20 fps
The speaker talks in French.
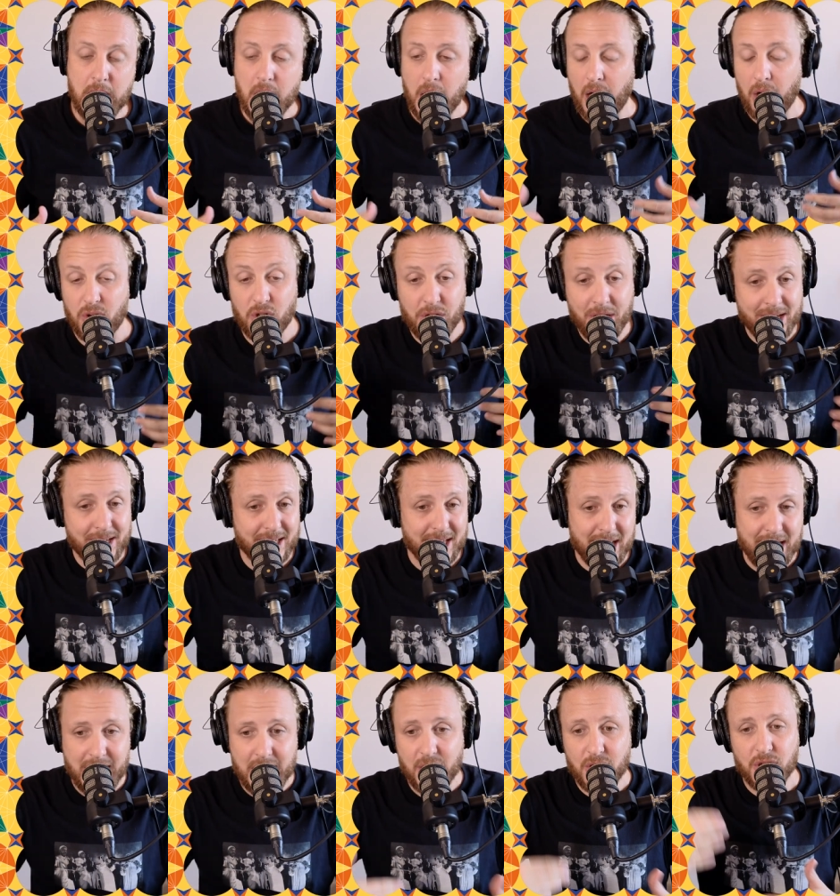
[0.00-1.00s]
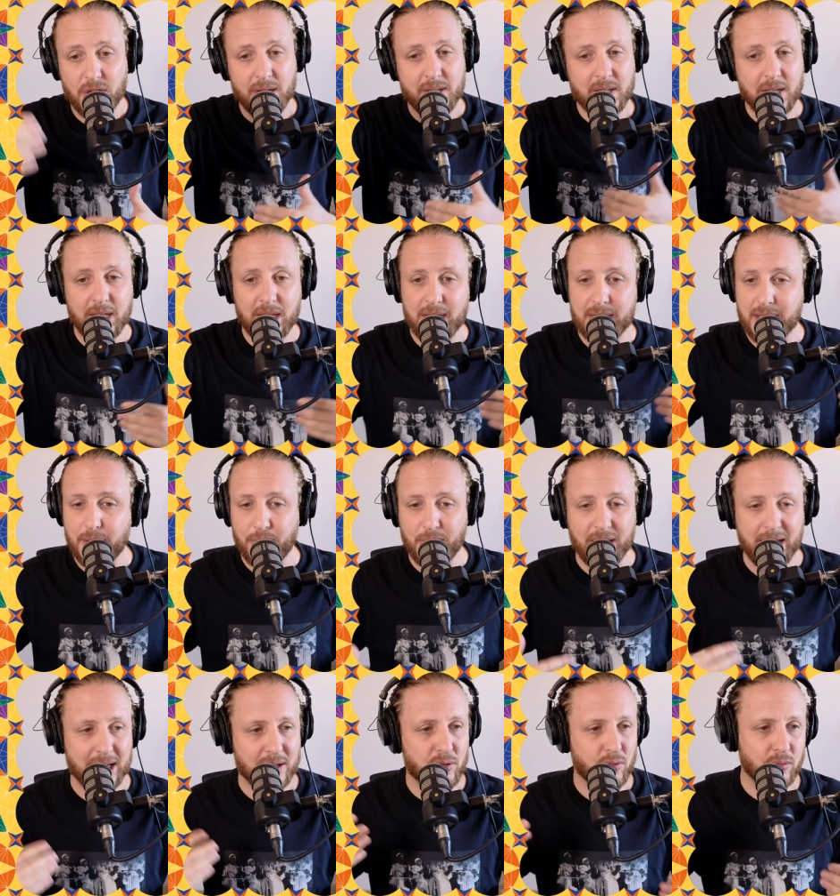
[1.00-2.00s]
Alors j'ai essayé, j'ai essayé des
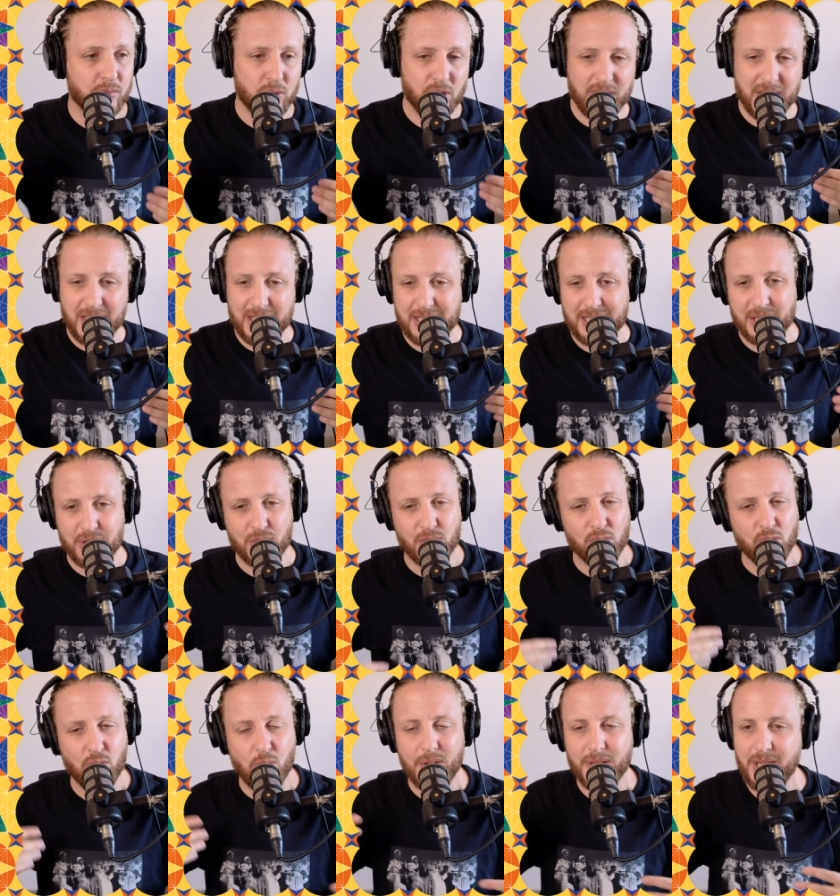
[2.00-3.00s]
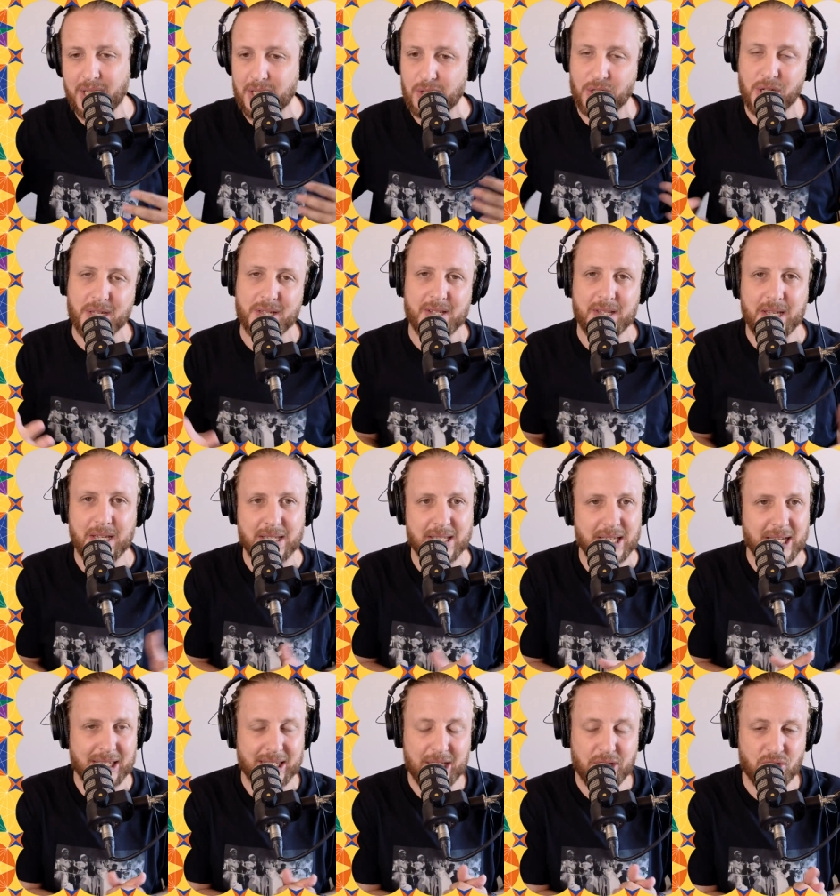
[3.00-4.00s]
applications de modélisation 3D, j'ai essayé
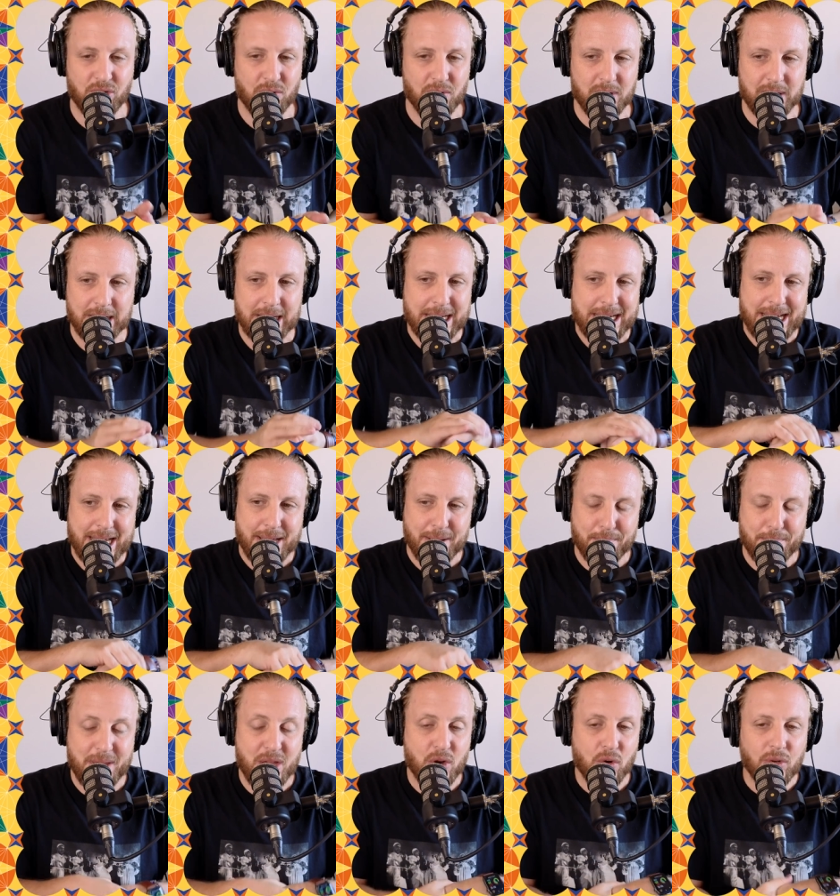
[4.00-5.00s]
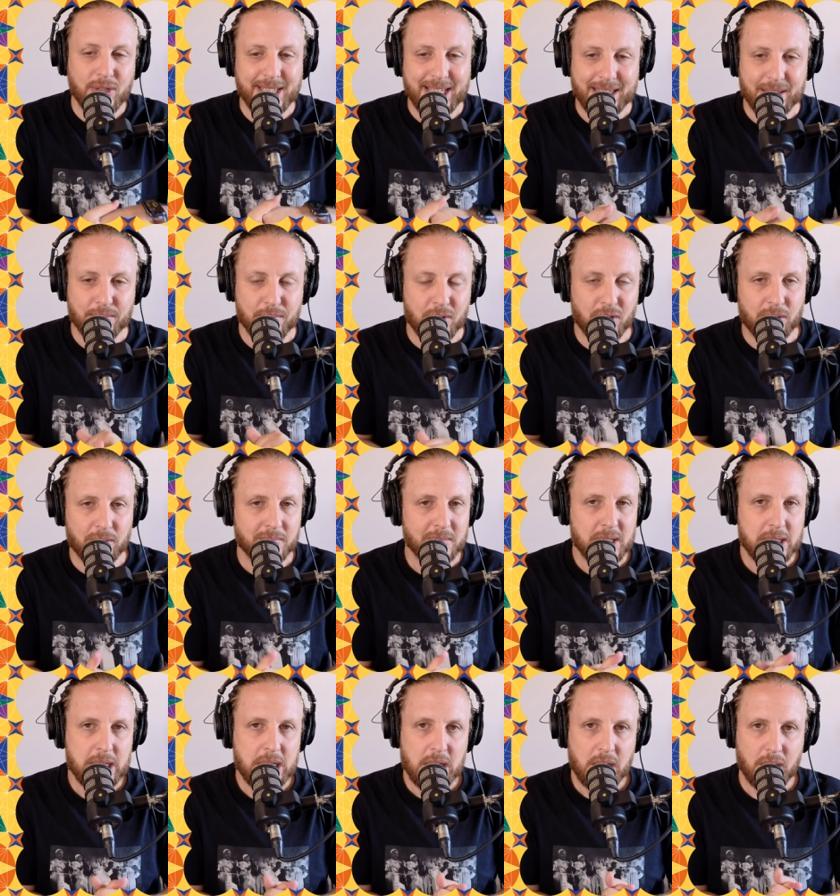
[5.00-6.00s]
certaines choses, mais honnêtement,
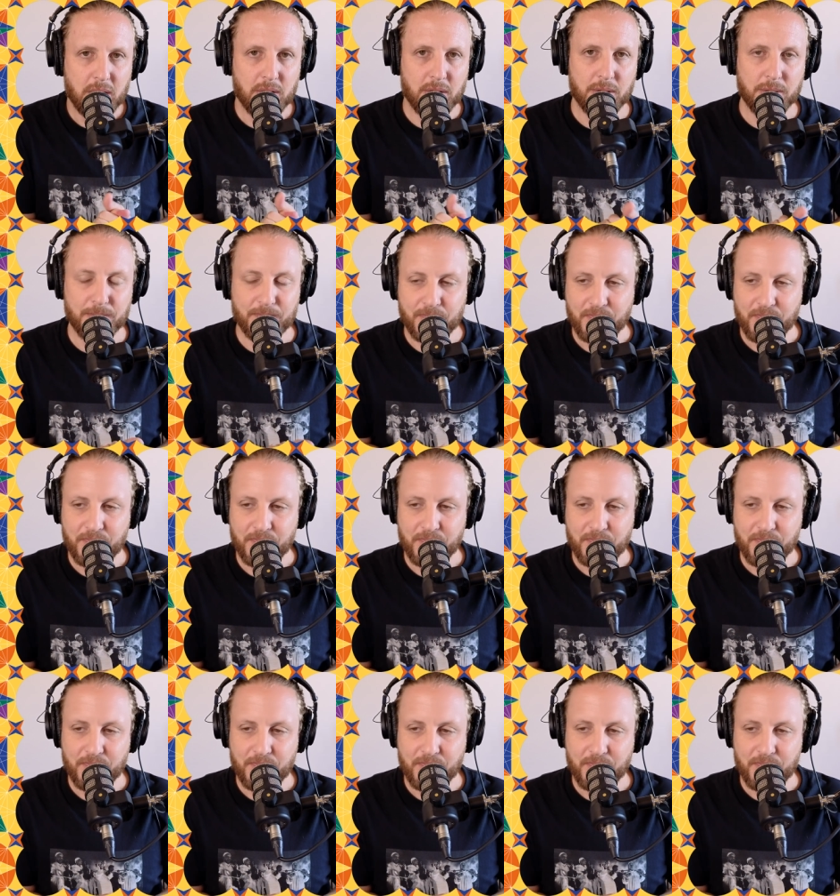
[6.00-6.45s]
euh,